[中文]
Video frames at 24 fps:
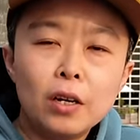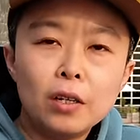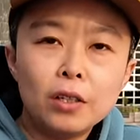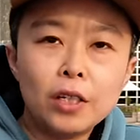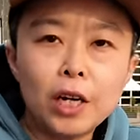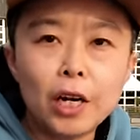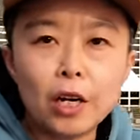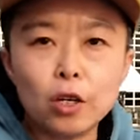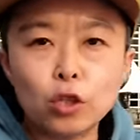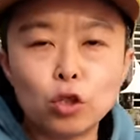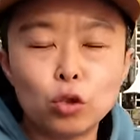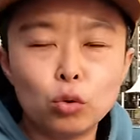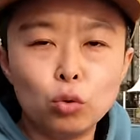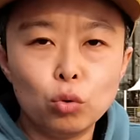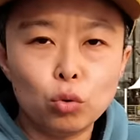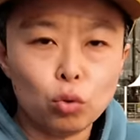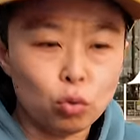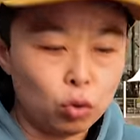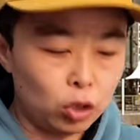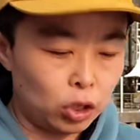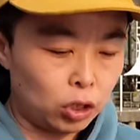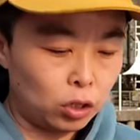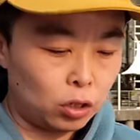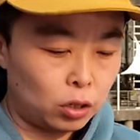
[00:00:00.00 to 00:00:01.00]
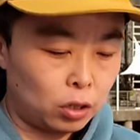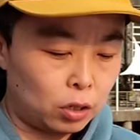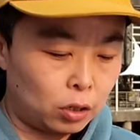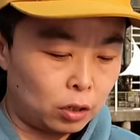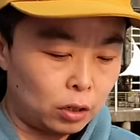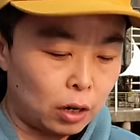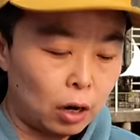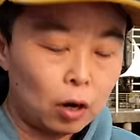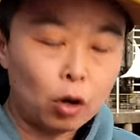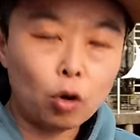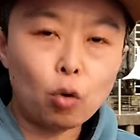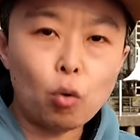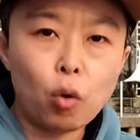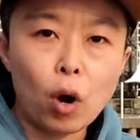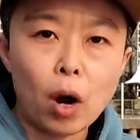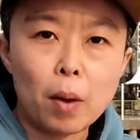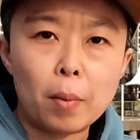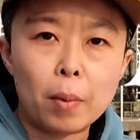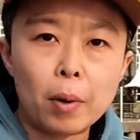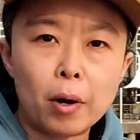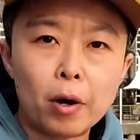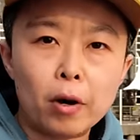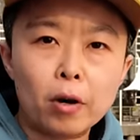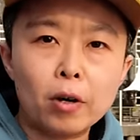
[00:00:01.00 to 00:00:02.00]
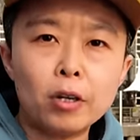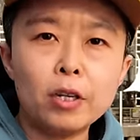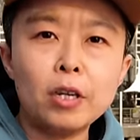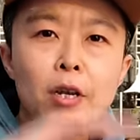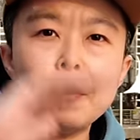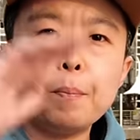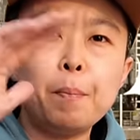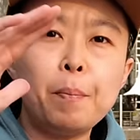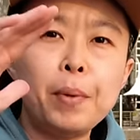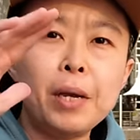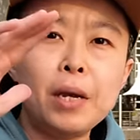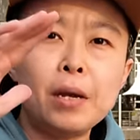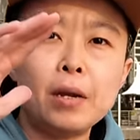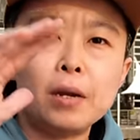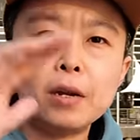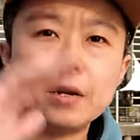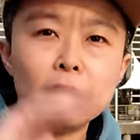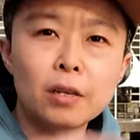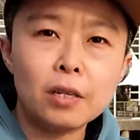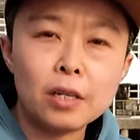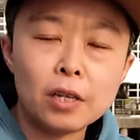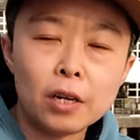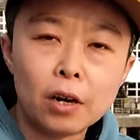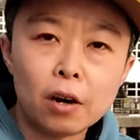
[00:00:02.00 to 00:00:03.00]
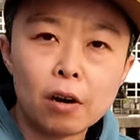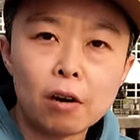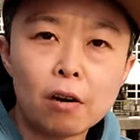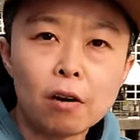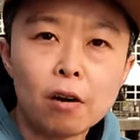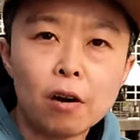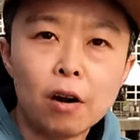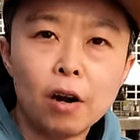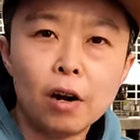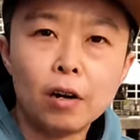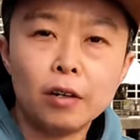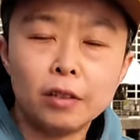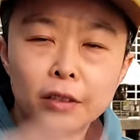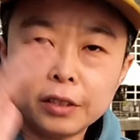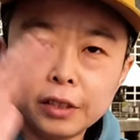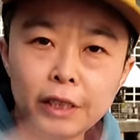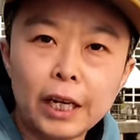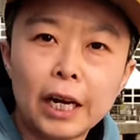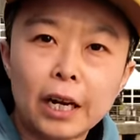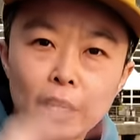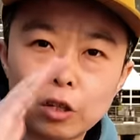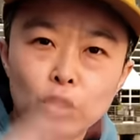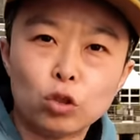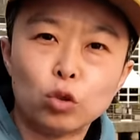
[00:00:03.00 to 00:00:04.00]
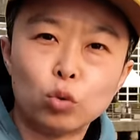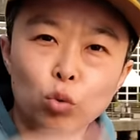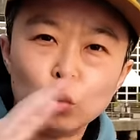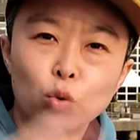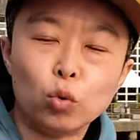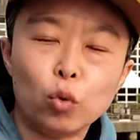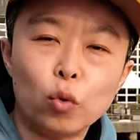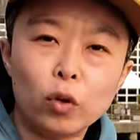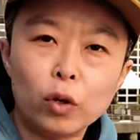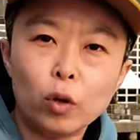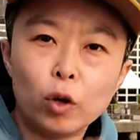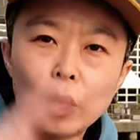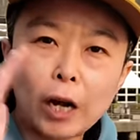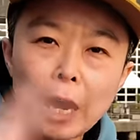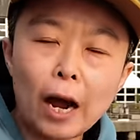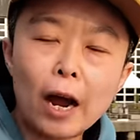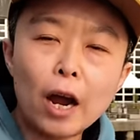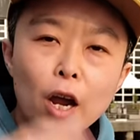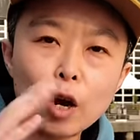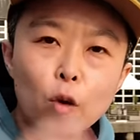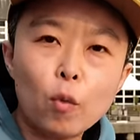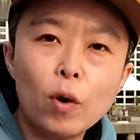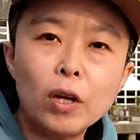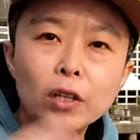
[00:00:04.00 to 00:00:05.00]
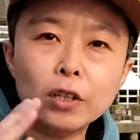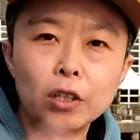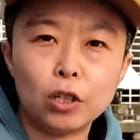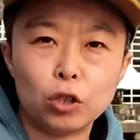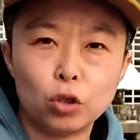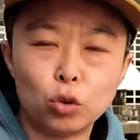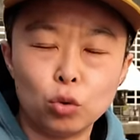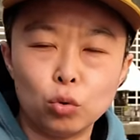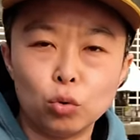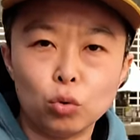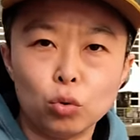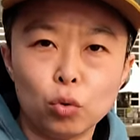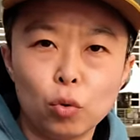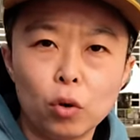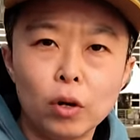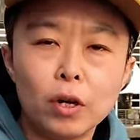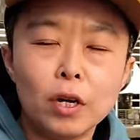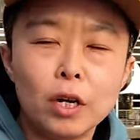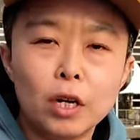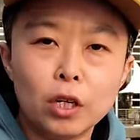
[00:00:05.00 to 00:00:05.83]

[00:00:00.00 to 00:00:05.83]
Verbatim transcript: 这个速度是当快门一闭一合这个速度，开关的速度。